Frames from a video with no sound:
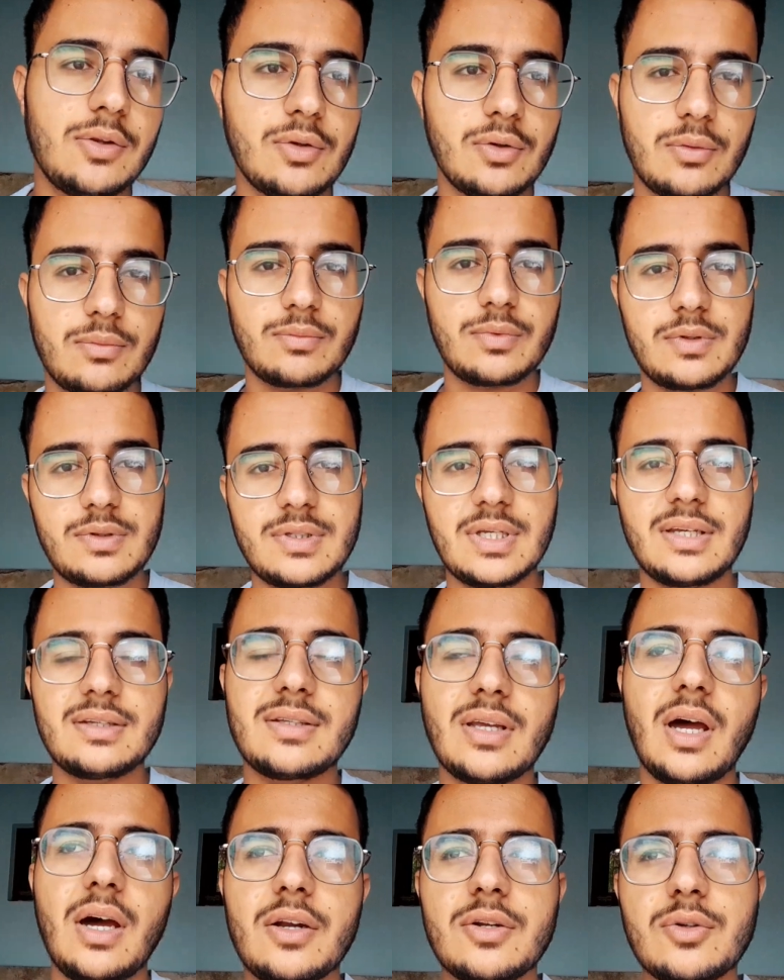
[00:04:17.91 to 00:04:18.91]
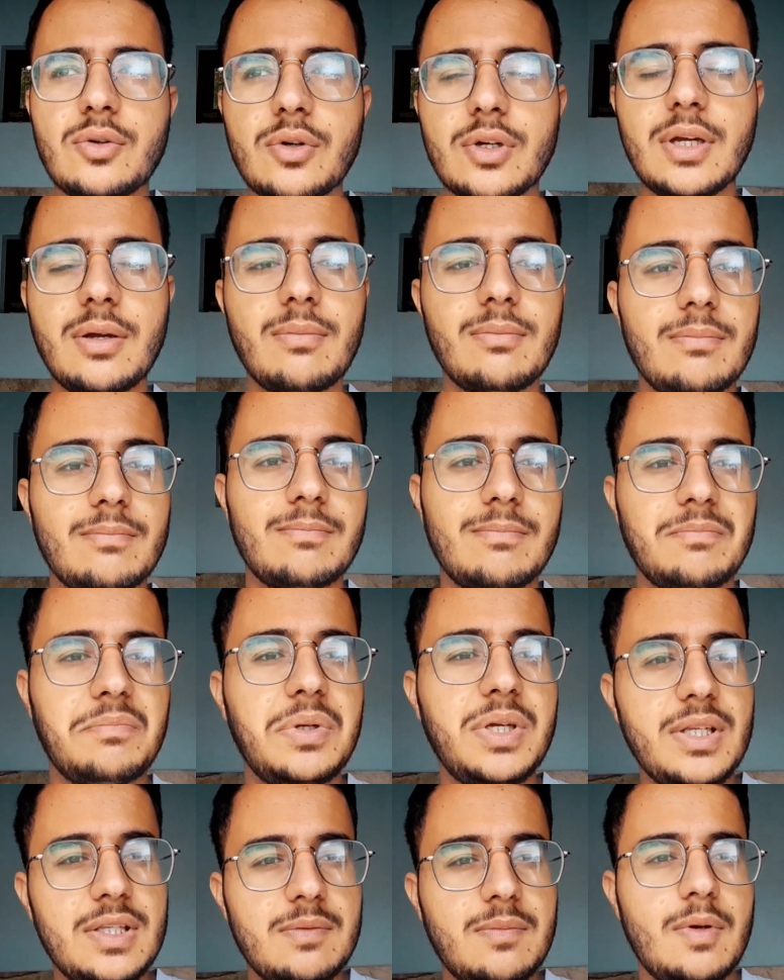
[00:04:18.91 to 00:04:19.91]
तो सिक्स आवर्स हो गए
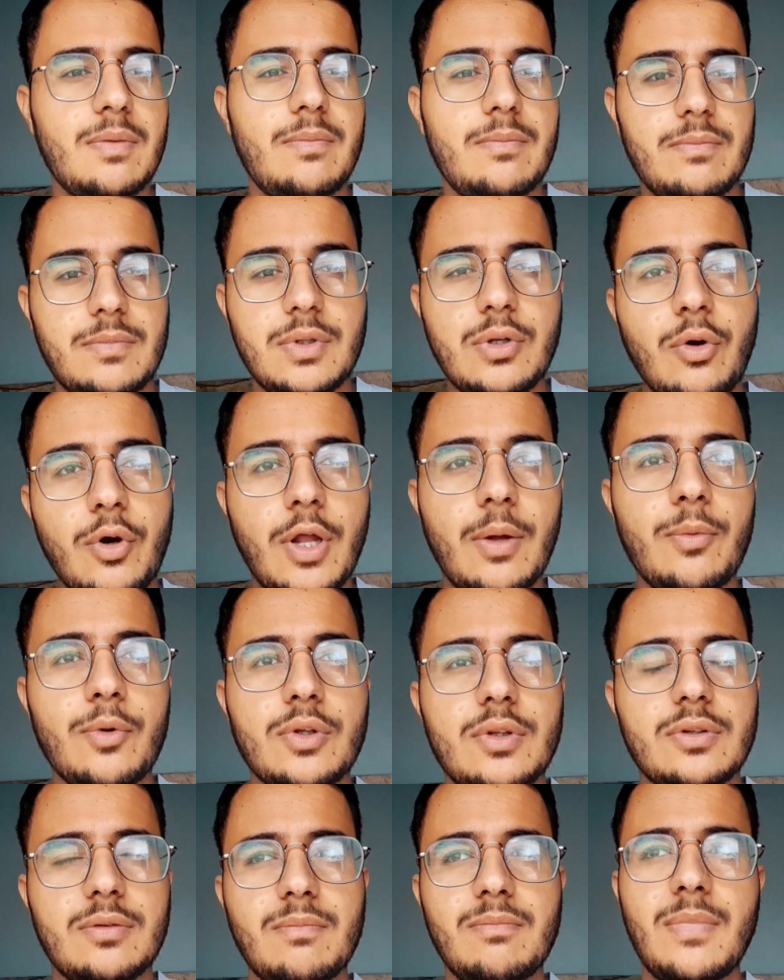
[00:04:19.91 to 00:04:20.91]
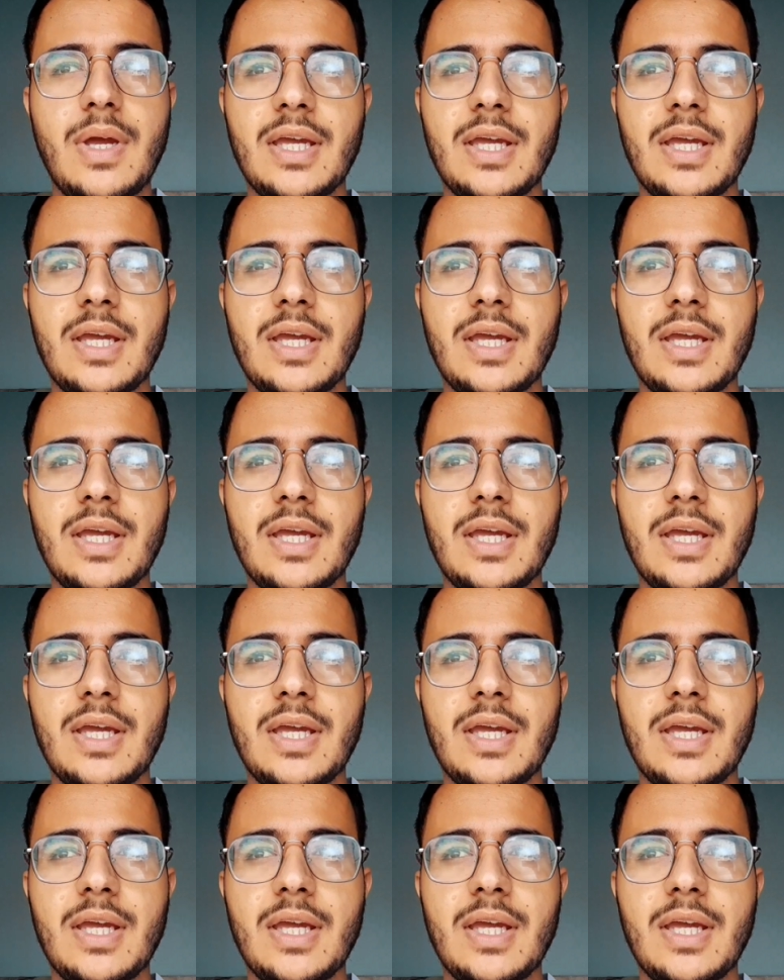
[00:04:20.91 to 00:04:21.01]
बीच में थोड़ा बहुत